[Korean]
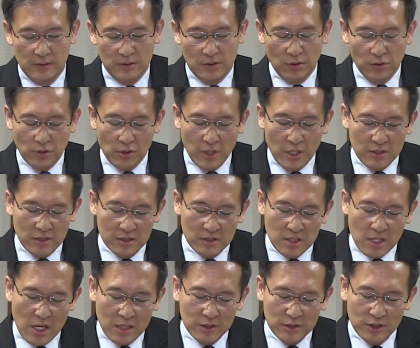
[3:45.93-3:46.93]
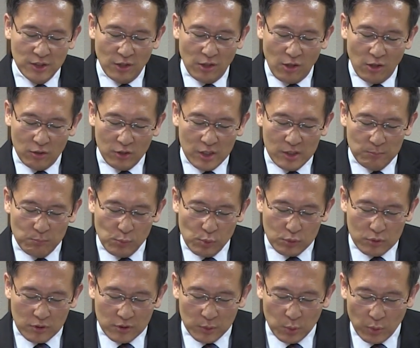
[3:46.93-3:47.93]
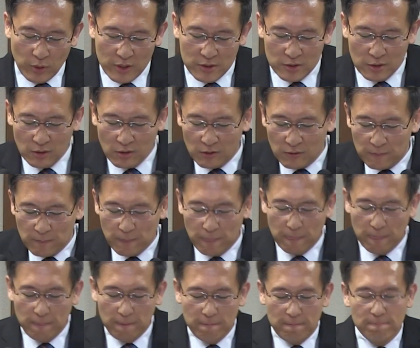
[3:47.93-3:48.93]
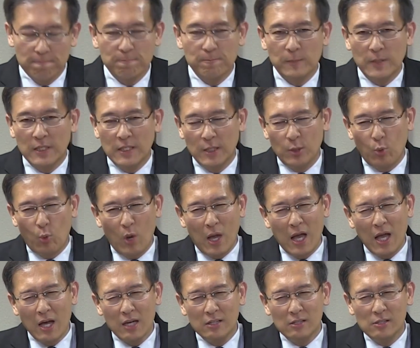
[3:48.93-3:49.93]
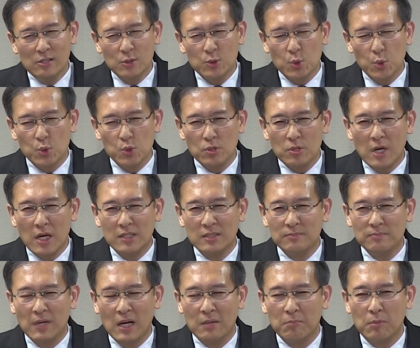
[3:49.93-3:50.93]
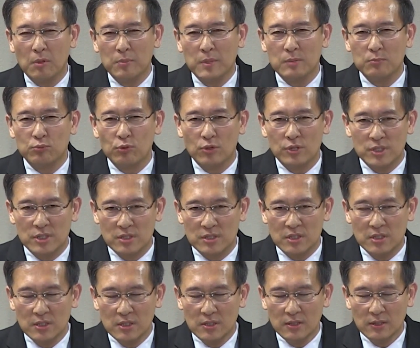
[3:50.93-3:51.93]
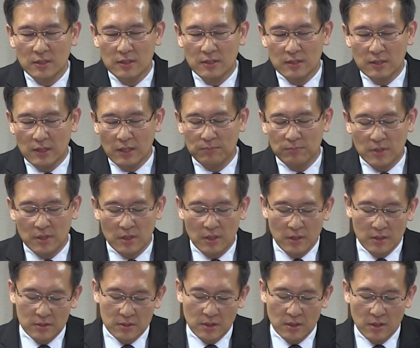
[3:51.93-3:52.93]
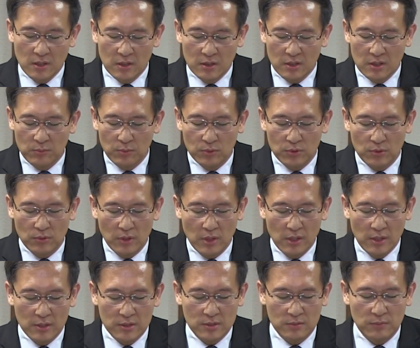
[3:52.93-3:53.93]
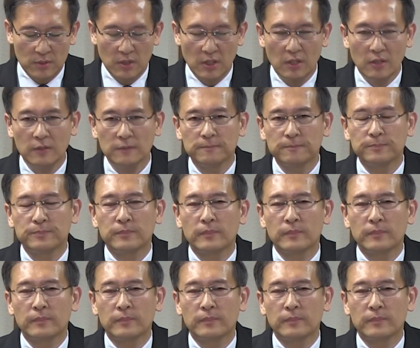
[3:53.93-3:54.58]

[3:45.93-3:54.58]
성경에 등장하는 여러 인물들을 통해서 화를 조절하는 방법이 무엇인지 함께 생각해 보도록 하겠습니다.